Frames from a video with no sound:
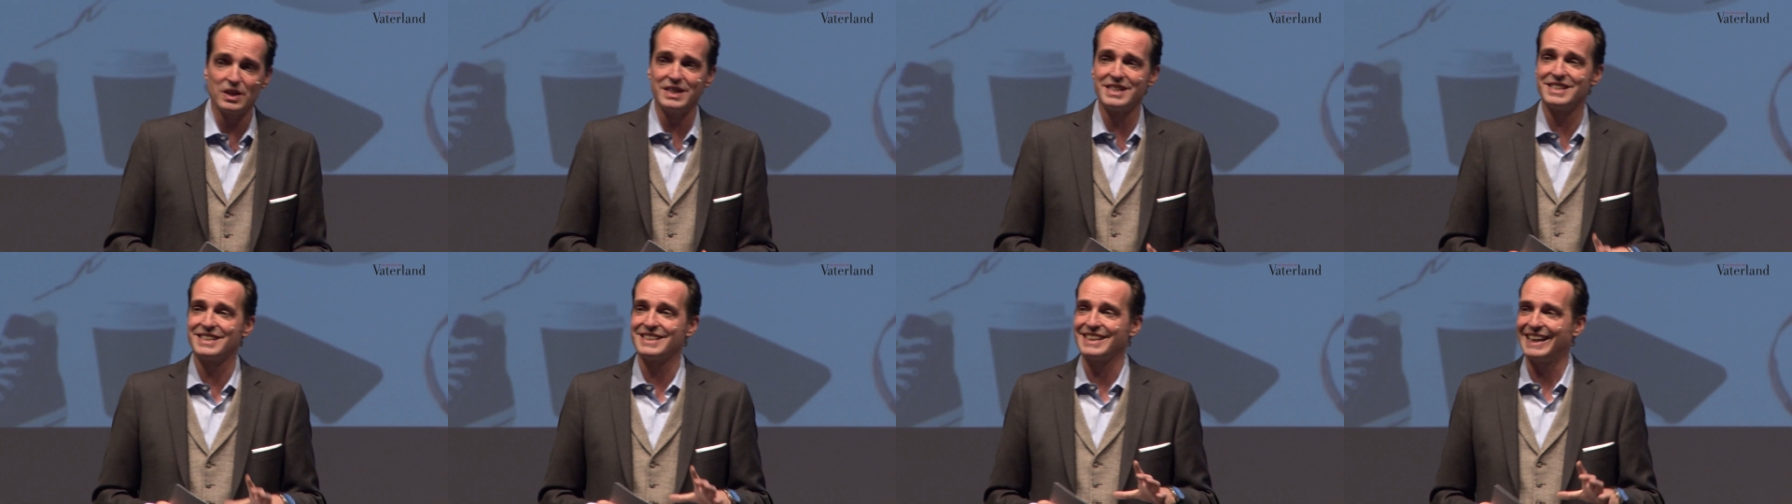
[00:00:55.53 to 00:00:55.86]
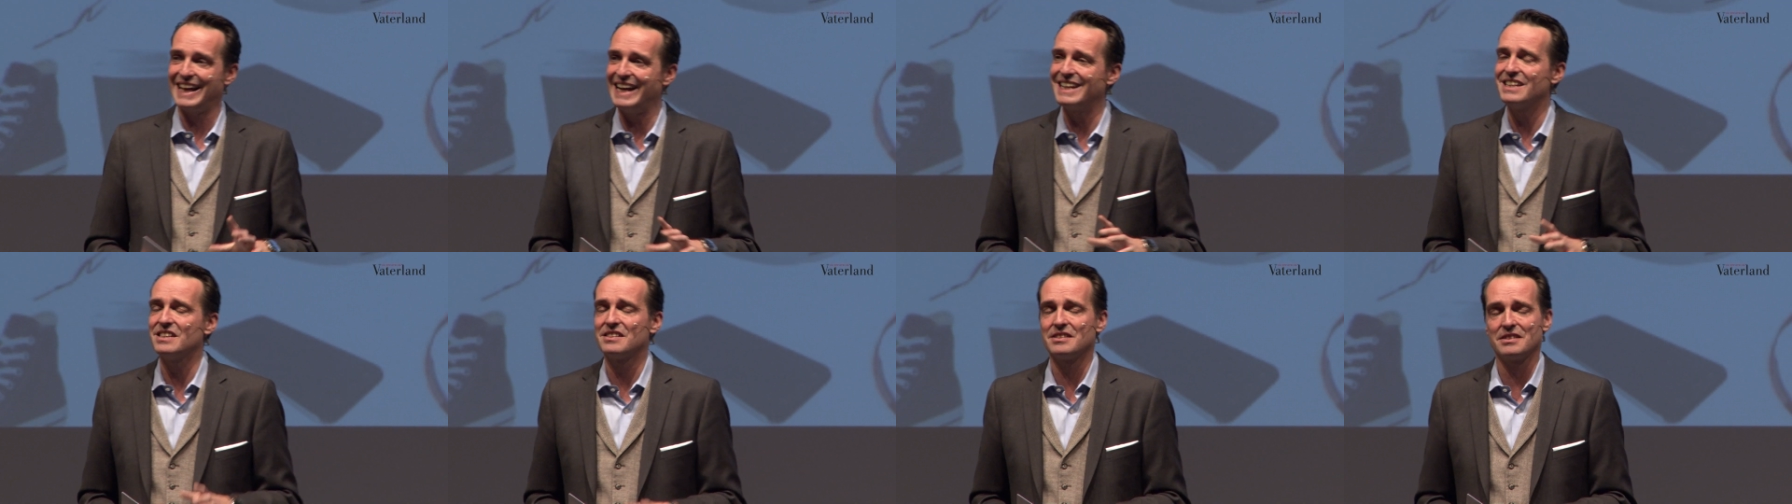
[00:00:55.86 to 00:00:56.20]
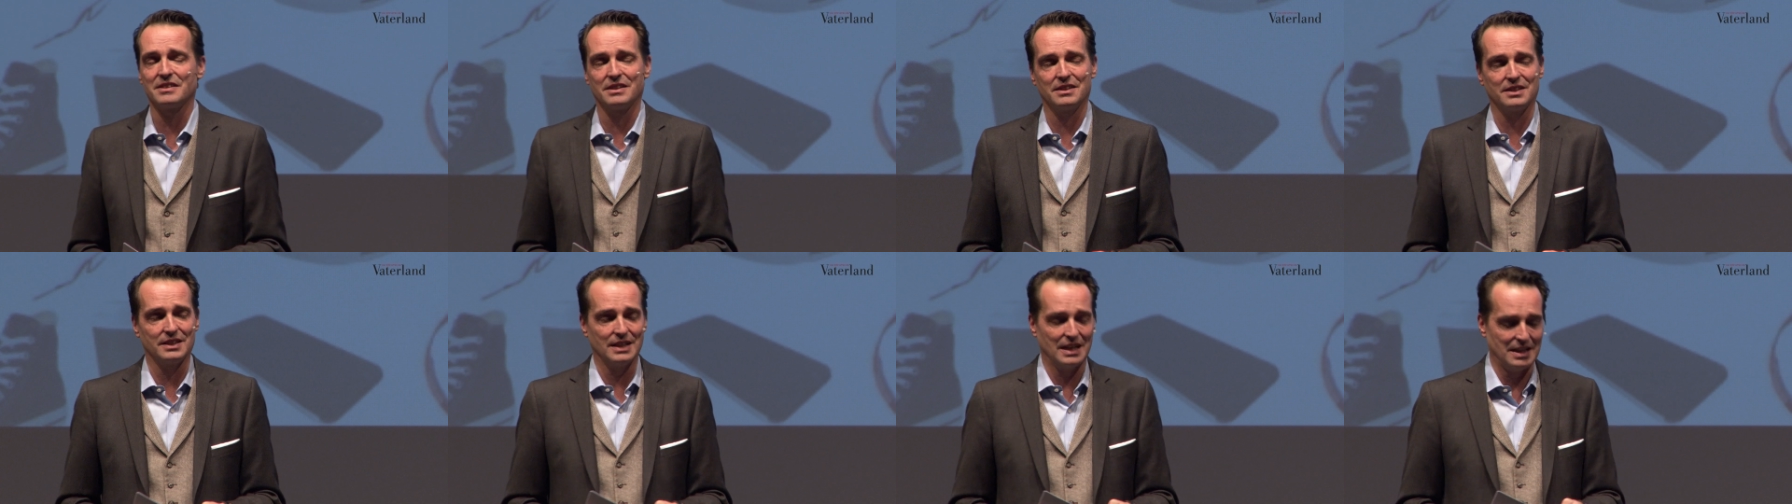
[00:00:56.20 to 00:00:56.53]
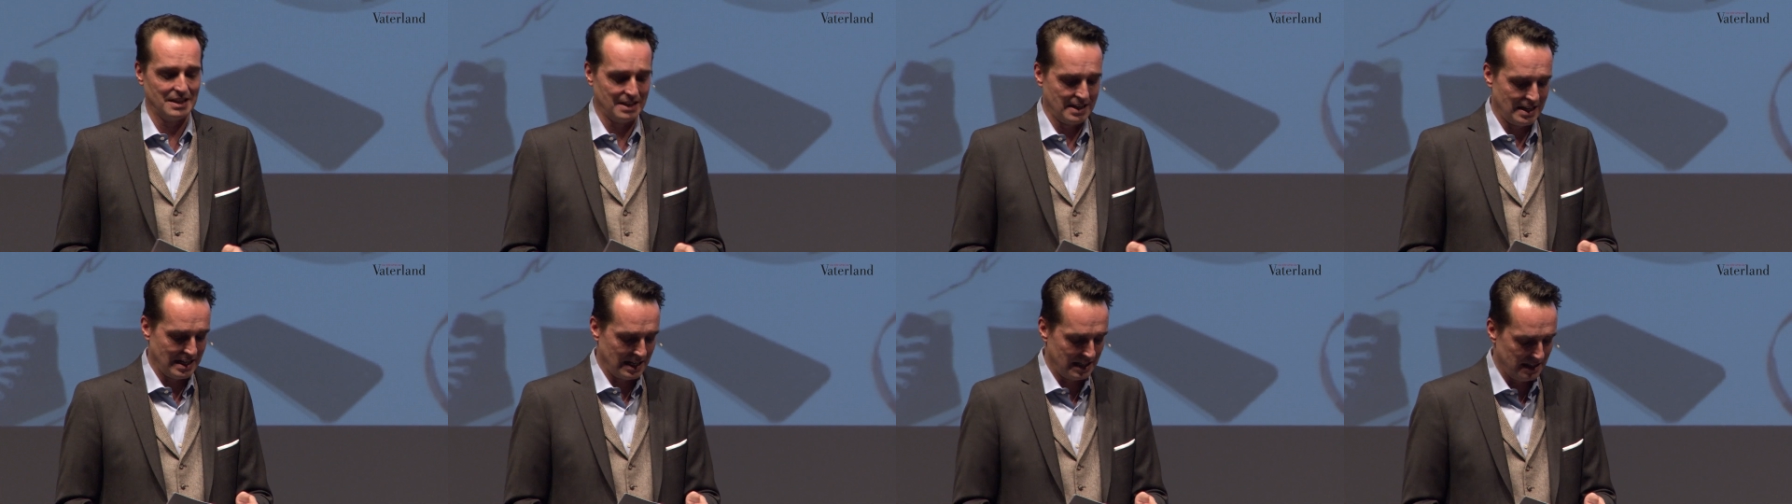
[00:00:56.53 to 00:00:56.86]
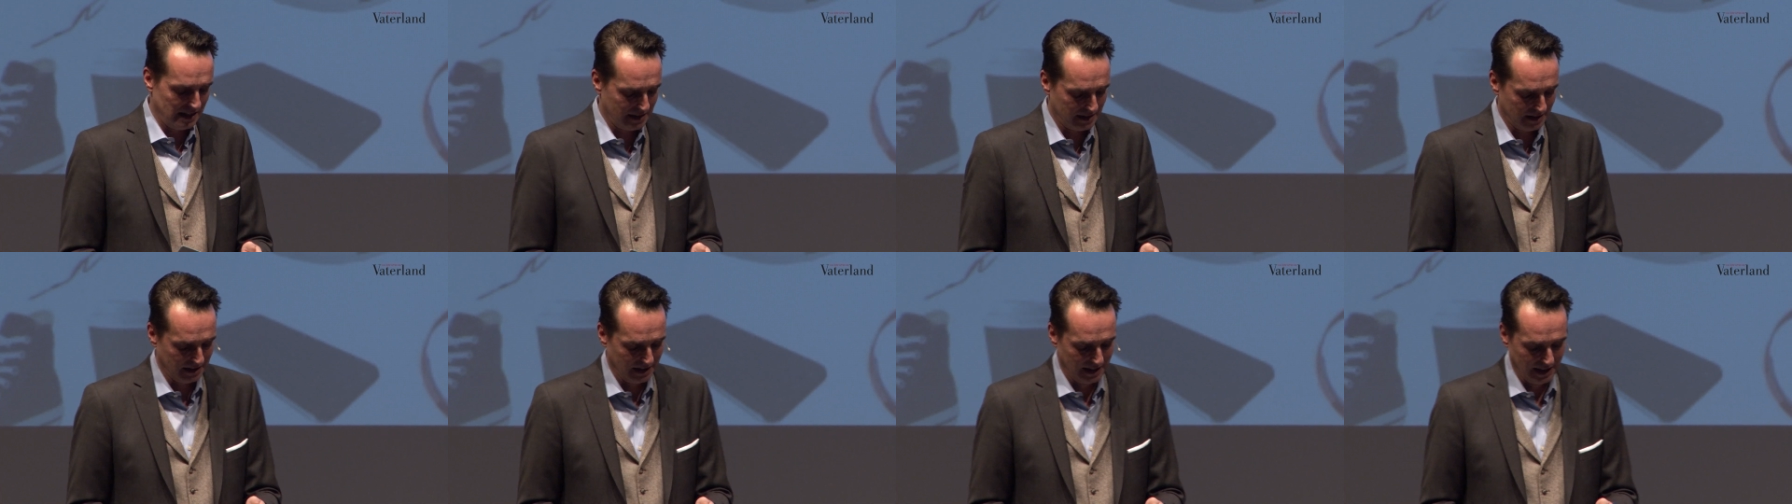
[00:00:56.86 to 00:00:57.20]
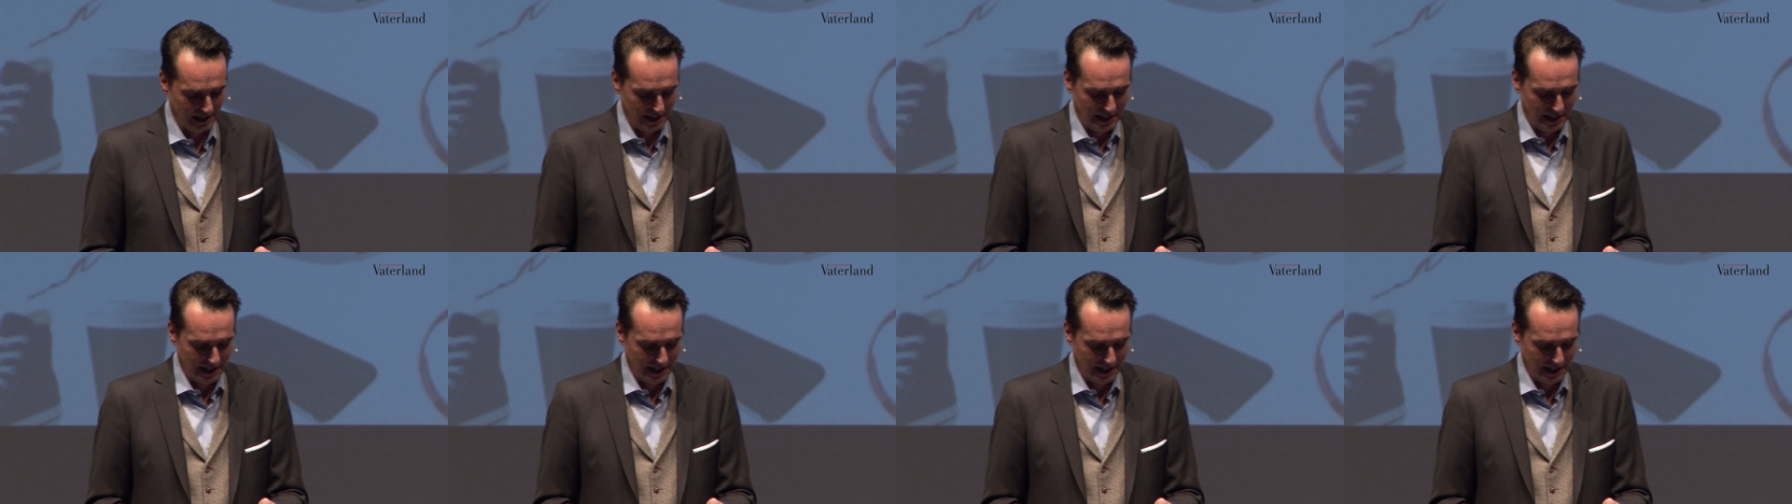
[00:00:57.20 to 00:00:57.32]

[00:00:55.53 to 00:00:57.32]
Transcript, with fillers: ist 30 Jahre alt,